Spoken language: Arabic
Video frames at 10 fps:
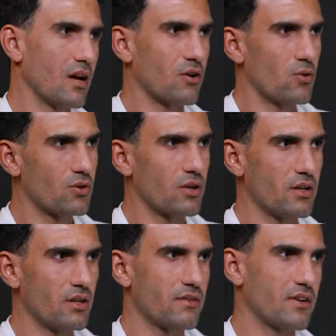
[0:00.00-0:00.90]
كان كورنر
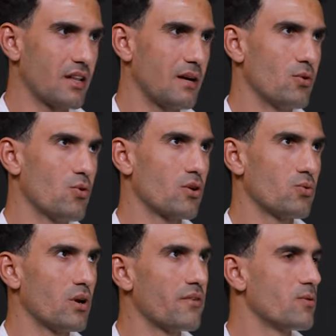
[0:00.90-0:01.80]
لينا فتلعب الكوره
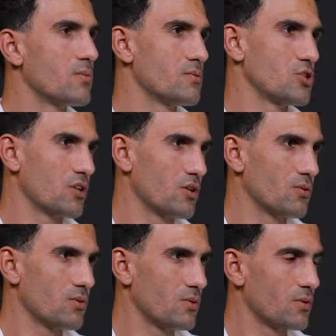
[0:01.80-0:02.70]
طويله فهم
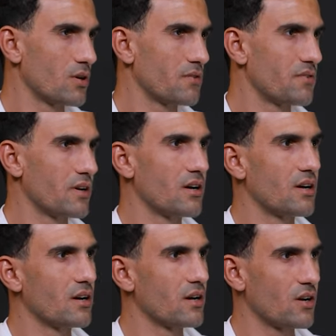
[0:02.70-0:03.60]
بيشتتوا الكوره
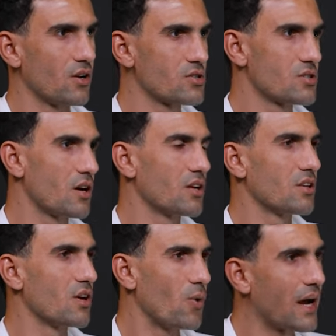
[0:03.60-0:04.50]
فخلاص راحت
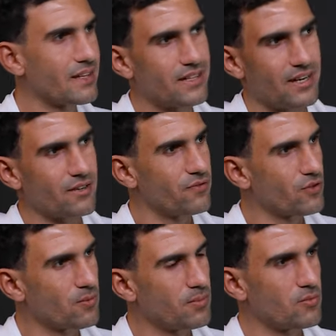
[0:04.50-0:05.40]
واحد جاي
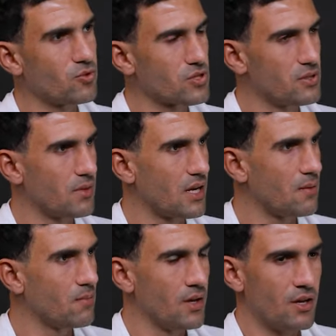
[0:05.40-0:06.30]
انفراد بقى من نص الملعب